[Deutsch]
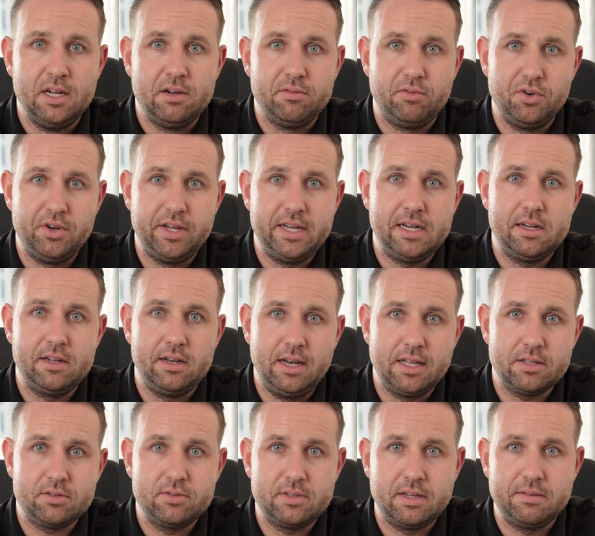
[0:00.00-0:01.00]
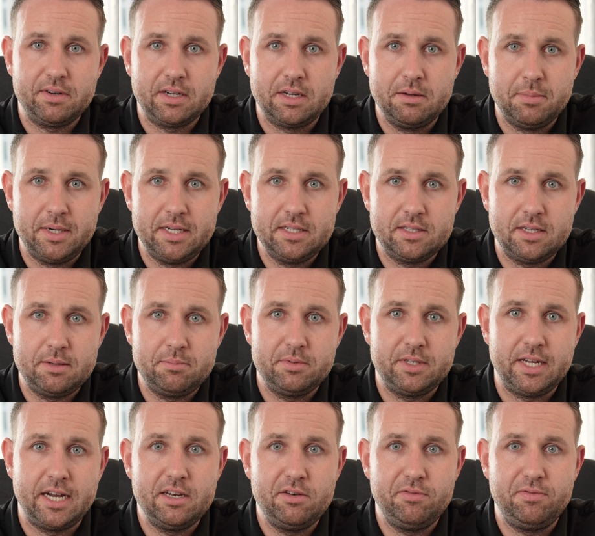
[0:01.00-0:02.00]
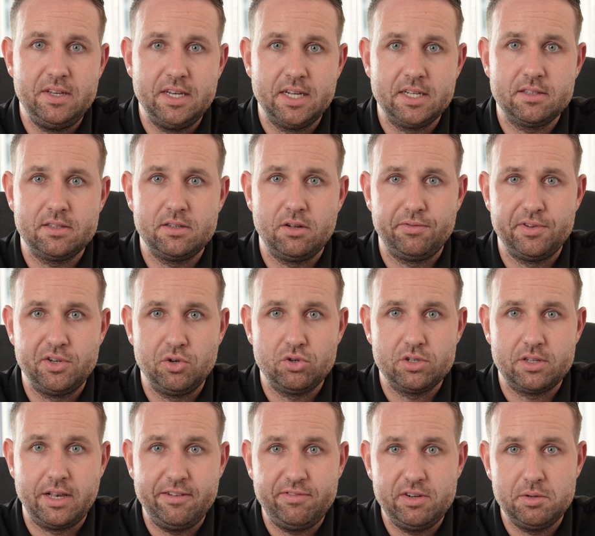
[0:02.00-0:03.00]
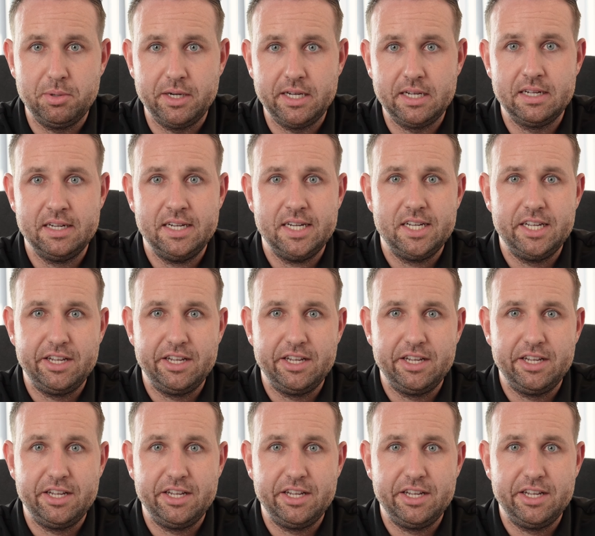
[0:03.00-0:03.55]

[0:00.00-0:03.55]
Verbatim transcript: Von daher, lass uns einfach gemeinsam deine Finanzen auf ein neues Level bringen.